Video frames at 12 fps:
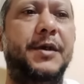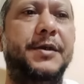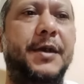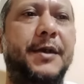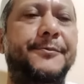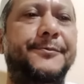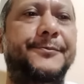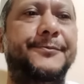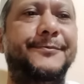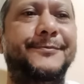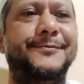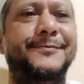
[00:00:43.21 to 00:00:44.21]
dan
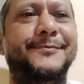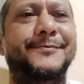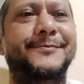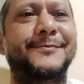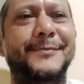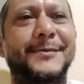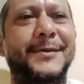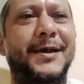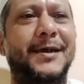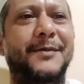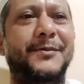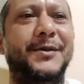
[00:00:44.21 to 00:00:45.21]
diterima insya Allah
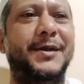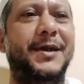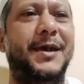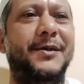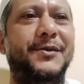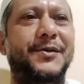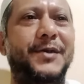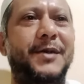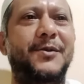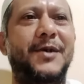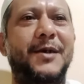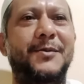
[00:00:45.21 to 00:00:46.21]
mudah-mudahan amal
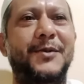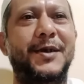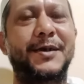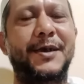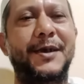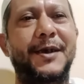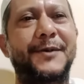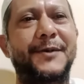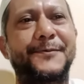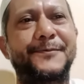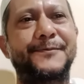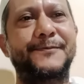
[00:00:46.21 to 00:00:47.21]
ibadah puasa
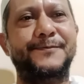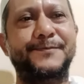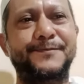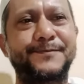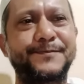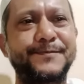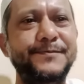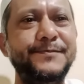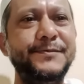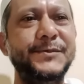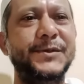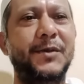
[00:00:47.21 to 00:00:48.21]
kita amin ya Allah
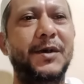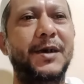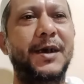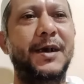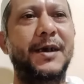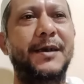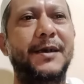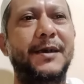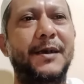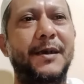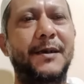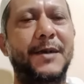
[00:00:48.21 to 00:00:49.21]
ya Rabbal Alamin
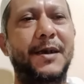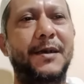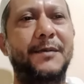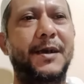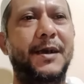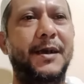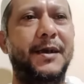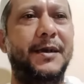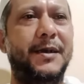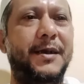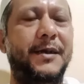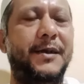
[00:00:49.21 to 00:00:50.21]

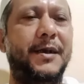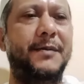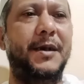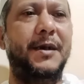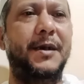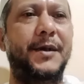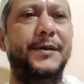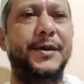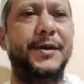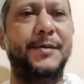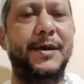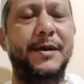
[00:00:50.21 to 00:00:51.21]
Ibarakatin
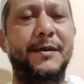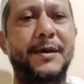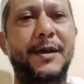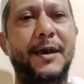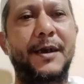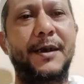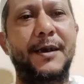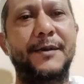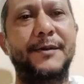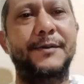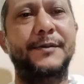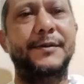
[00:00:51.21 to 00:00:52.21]
Nabi Muhammad
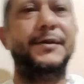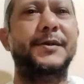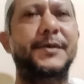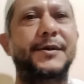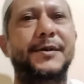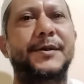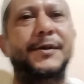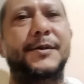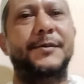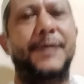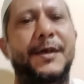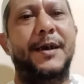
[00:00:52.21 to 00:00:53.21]
Sallallahu Alaihi
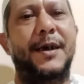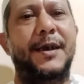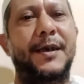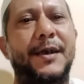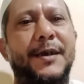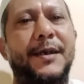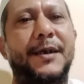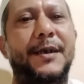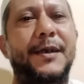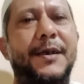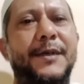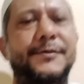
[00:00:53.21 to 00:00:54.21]
Wasallam Amin Ya
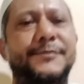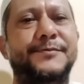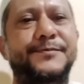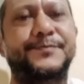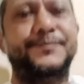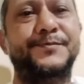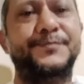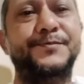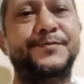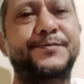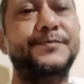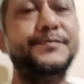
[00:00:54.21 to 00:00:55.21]
Allah Ya Rabbal Alamin
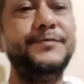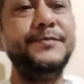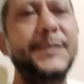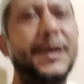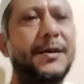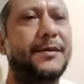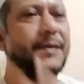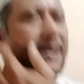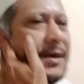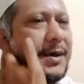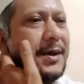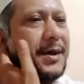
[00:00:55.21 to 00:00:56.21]

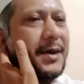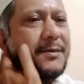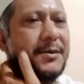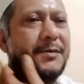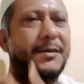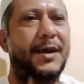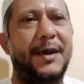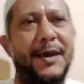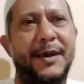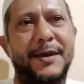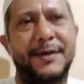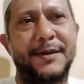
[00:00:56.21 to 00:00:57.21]
Pada kali
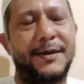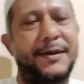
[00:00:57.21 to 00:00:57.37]
ini